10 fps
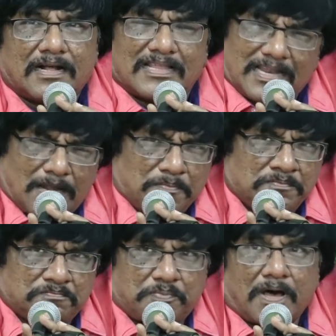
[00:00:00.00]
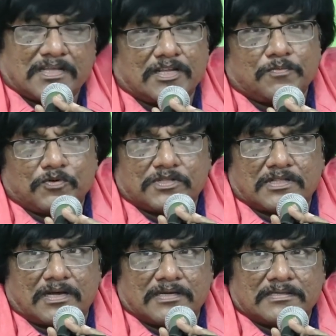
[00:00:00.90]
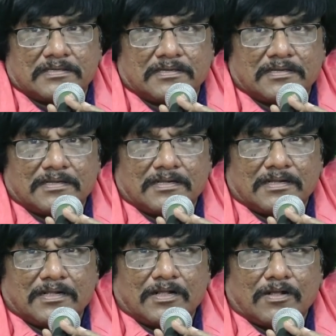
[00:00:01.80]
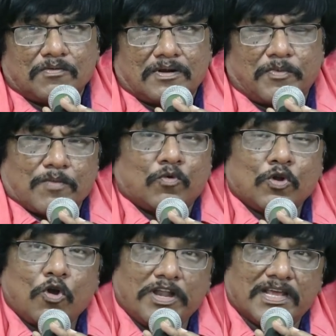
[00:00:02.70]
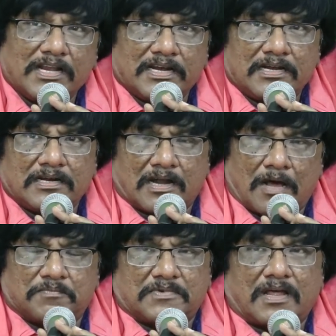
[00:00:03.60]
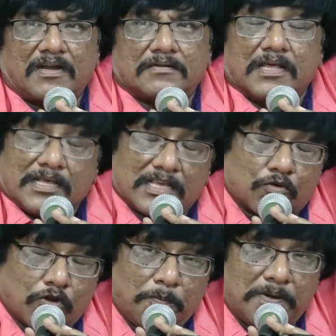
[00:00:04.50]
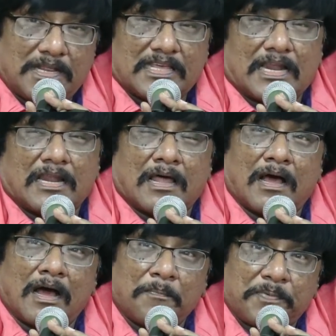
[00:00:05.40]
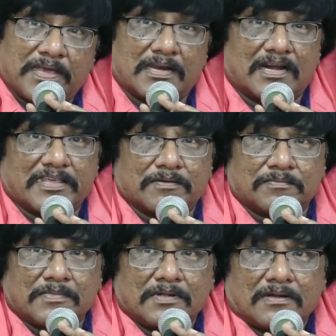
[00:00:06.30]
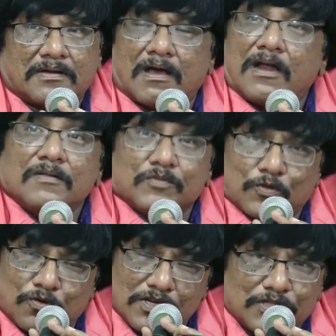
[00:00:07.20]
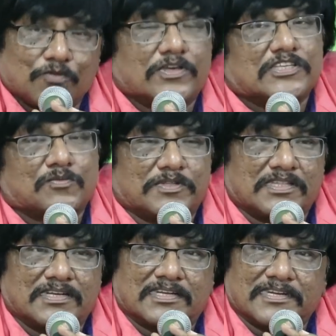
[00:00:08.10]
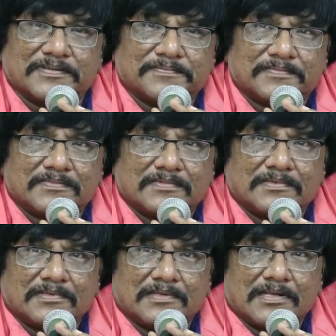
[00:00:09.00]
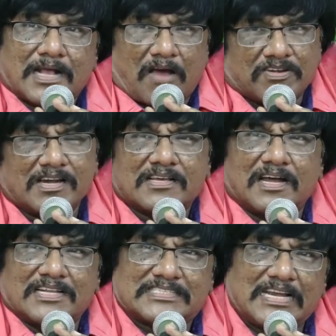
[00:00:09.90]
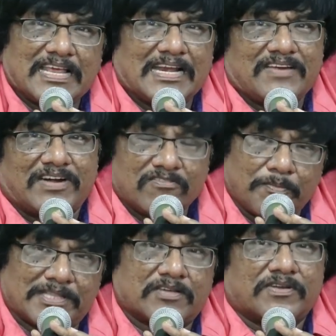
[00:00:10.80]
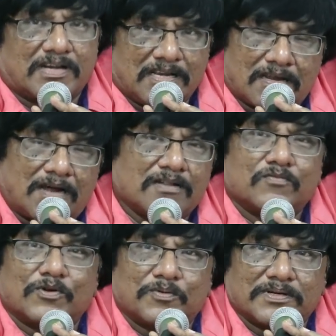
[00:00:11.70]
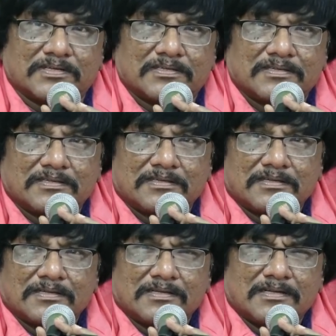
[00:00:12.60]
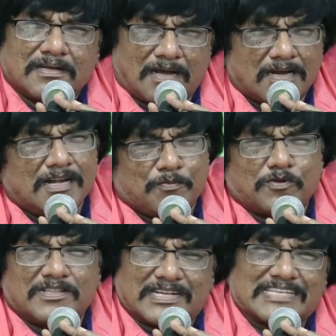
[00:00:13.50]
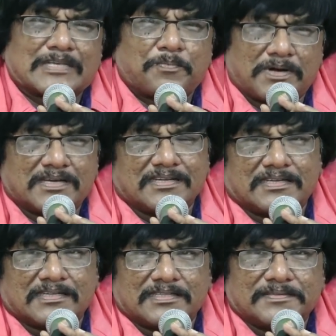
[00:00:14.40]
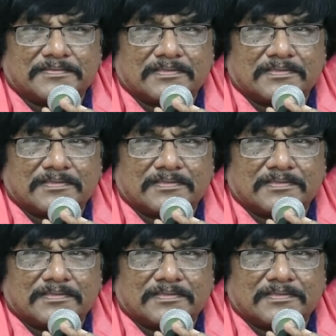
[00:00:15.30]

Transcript: அதெல்லாம் பார்க்கிற போது தான் நம்முடைய முன்னோடிகள் என்று நாம் நான் இங்கே குறிப்பிட்ட எல்லா பெயர்களையும் நானும் தோளில் தூக்கி சுமந்திருக்கிறேன் அவர்களுக்கான சிலைகளை வடிவமைத்தவர்களில் நானும் ஒருவன் ஆனால் இப்பொழுது கசப்பாக இருக்கிறது